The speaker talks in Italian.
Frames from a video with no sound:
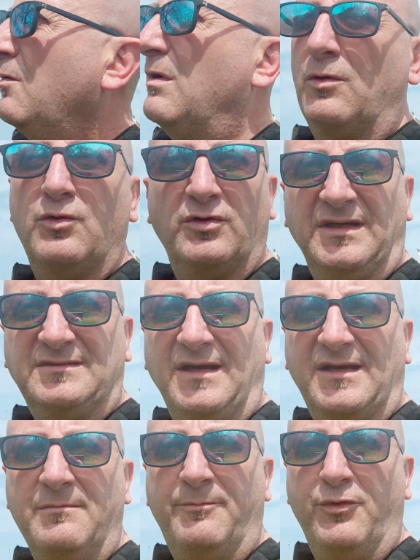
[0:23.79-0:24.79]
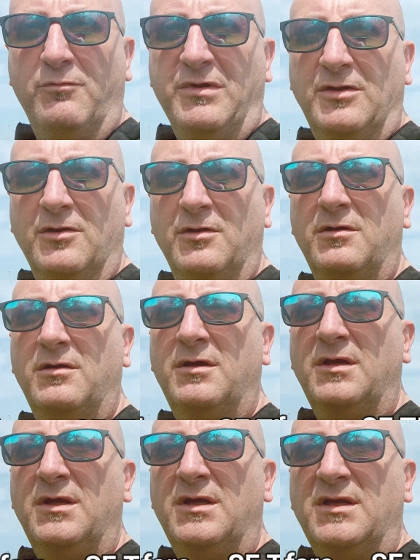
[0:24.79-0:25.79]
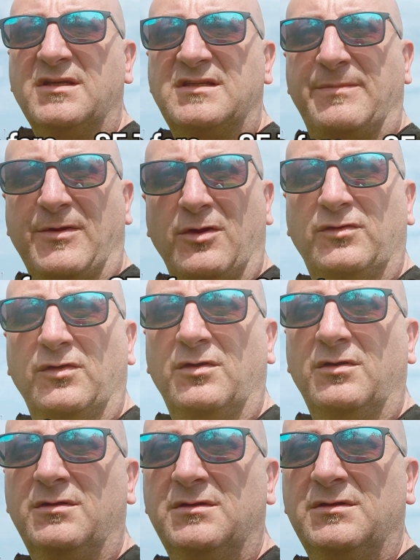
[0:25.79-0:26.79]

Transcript: qualcuno ti attacchi in pubblico. Sei pronto?